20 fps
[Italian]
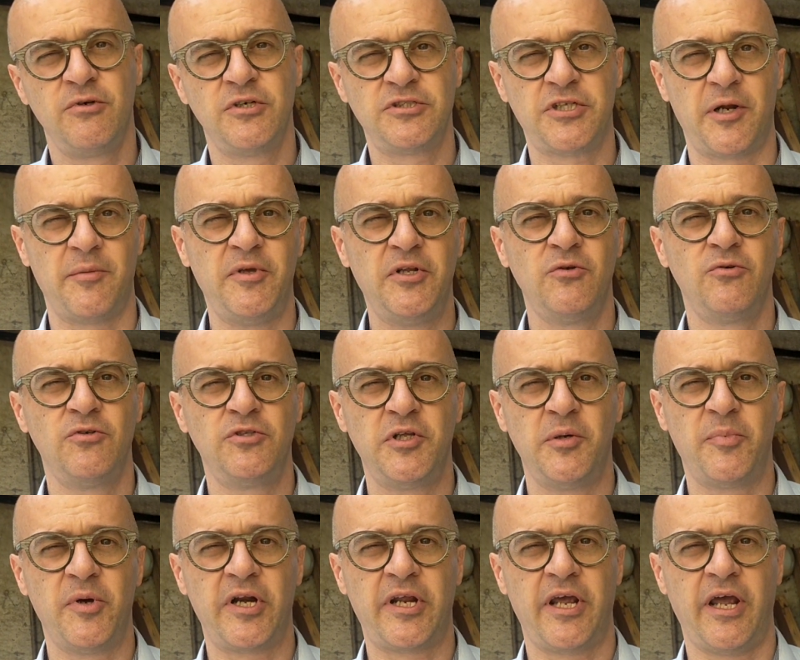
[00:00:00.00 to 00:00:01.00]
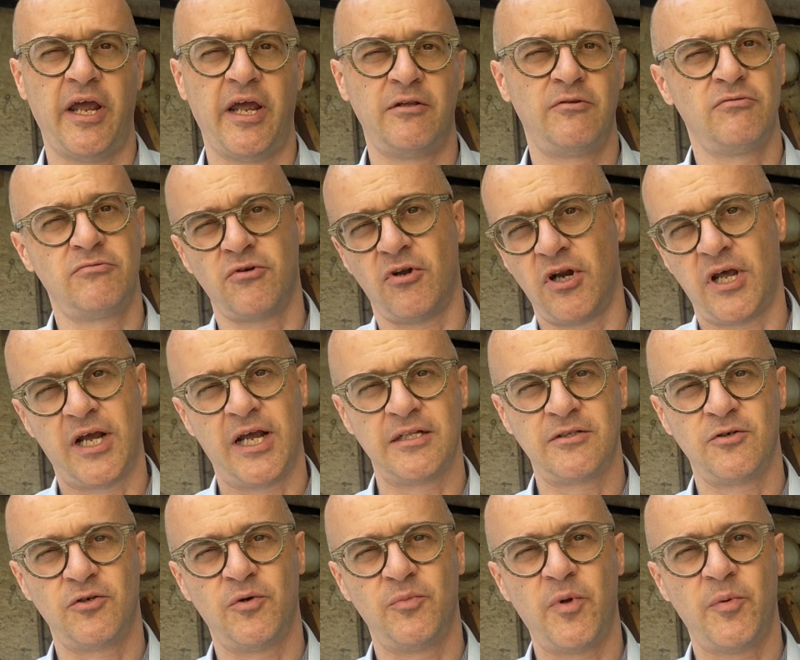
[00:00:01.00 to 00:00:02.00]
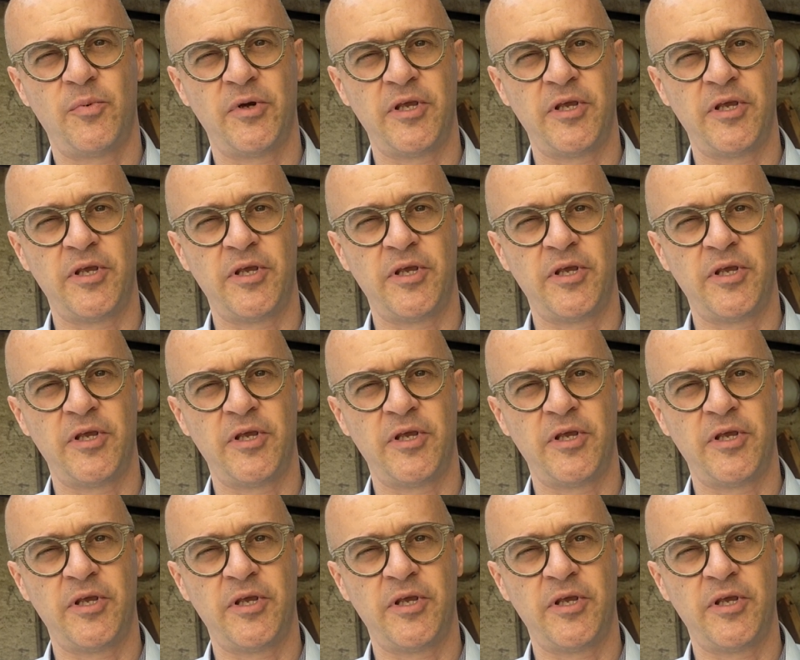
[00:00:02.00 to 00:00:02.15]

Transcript: 2-3 minuti perché è tutto allagato come